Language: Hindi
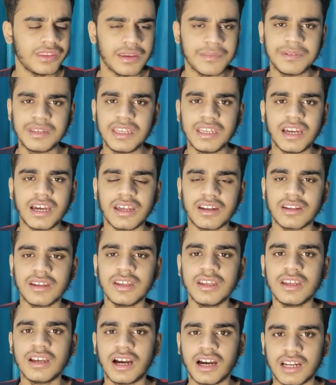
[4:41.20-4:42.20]
ये भी नहीं हर
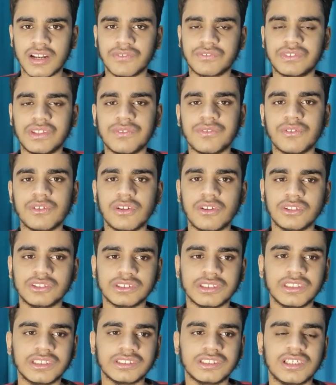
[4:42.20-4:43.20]
हर हफ्ते फ़ोन
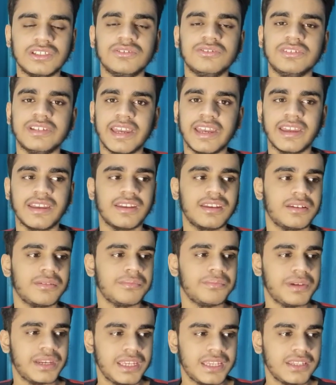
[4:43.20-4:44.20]
लॉन्च करना चालू हो जाए
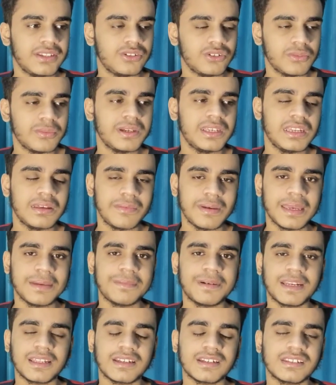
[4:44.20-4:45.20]
महीने दो महीने में एक
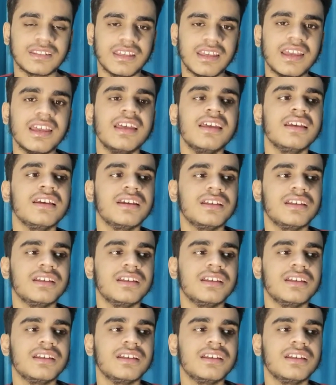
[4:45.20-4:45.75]
बार करते हैं